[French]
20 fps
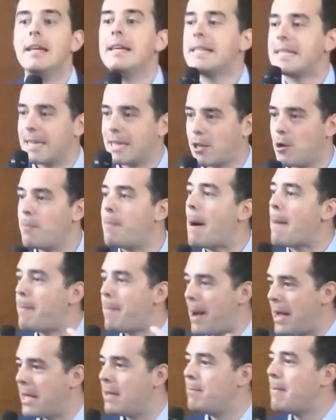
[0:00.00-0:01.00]
c'est que
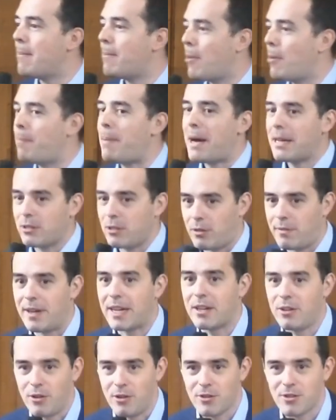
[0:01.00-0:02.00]
papa et maman partent en
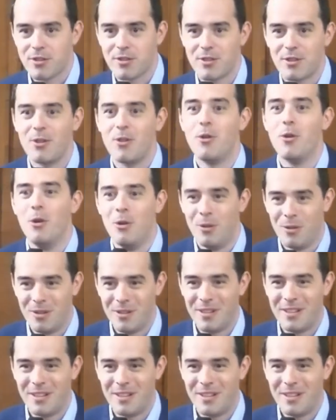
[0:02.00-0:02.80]
vacances, eux,